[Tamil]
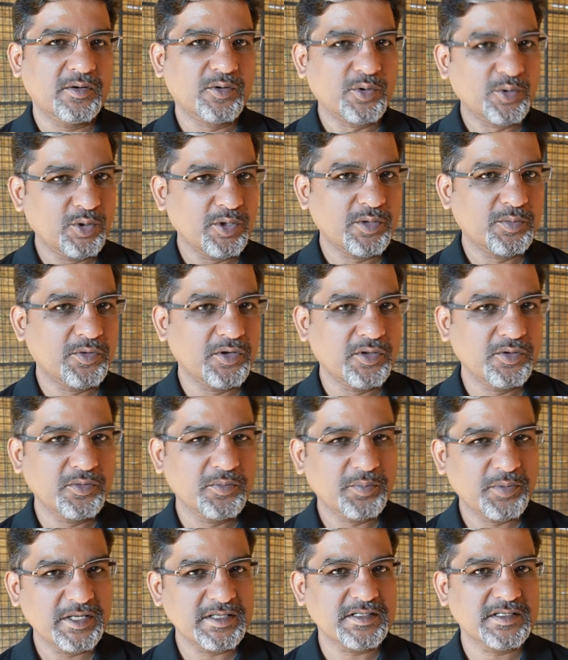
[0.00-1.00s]
கொண்டு வர முடியும்
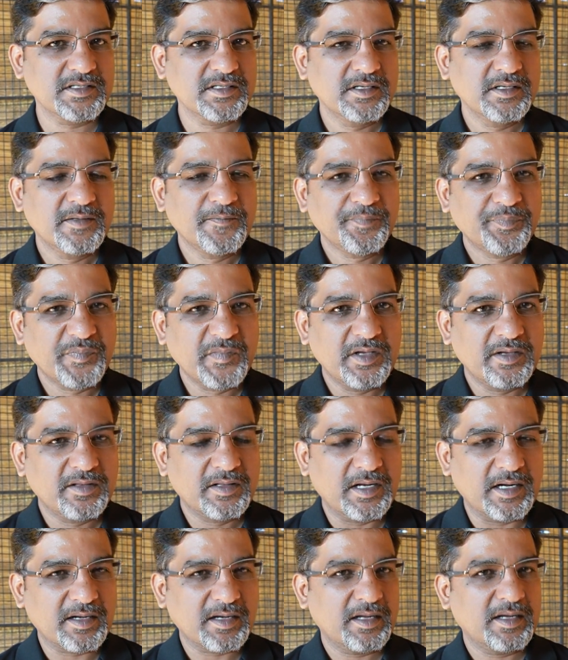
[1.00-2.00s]
ப்ளஸ்
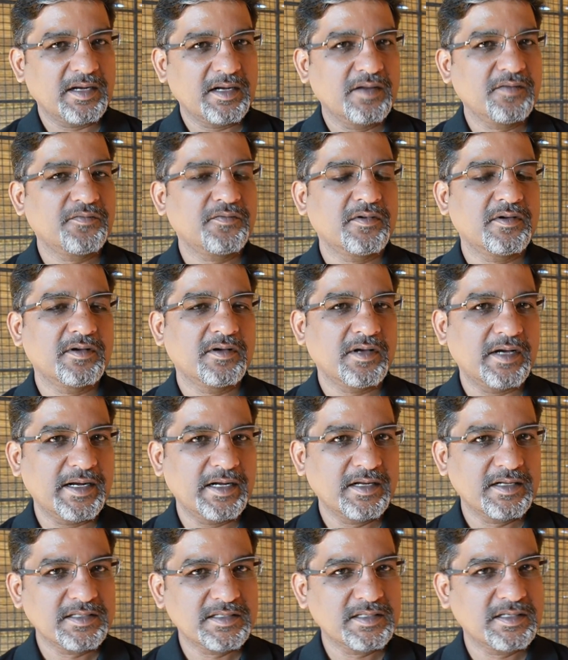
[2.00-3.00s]
இந்த அல்ட்ரா ஹைடு
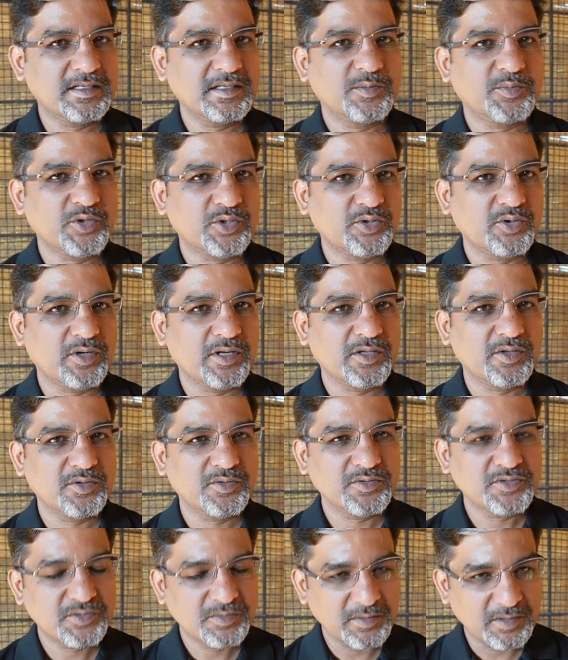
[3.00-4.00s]
ஹைடென்சிட்டியை பொறுத்த
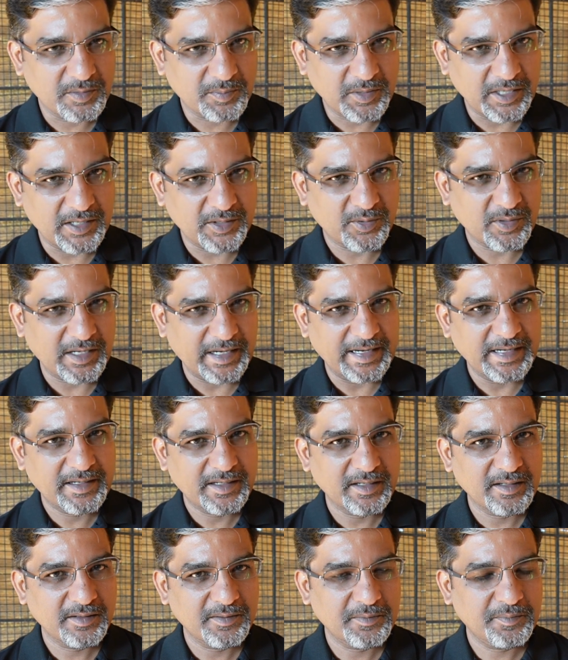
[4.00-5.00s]
வரைக்கும் பிளான்ட்டோட
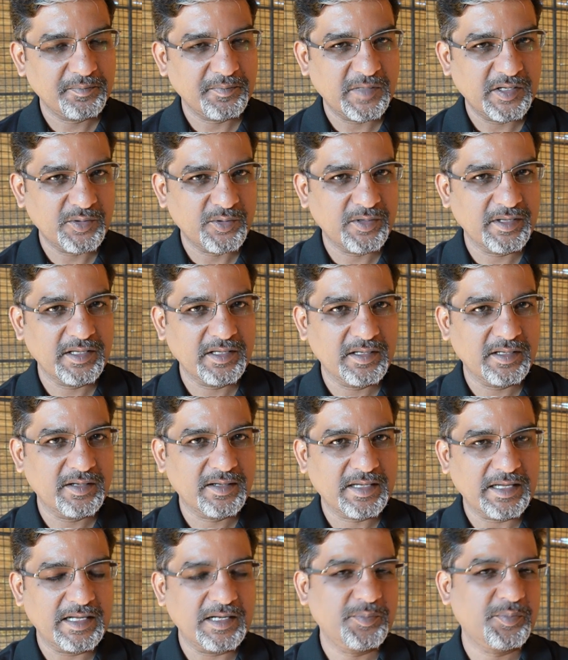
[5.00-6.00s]
ஹைட்டன் அதோடைய
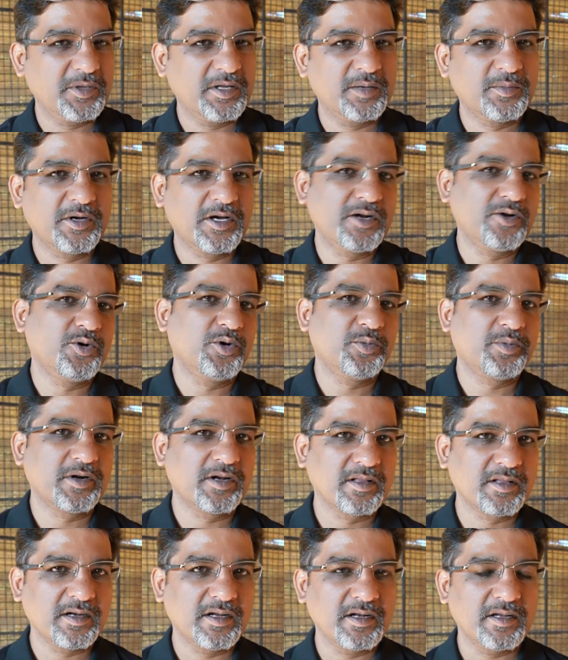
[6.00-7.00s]
கேனப்பியை நம்ம கண்ட்ரோல்
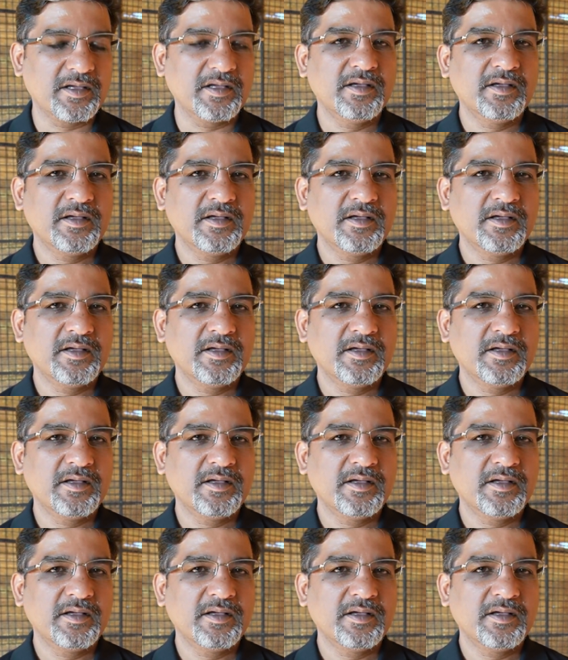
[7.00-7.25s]
பண்ணுறதுனால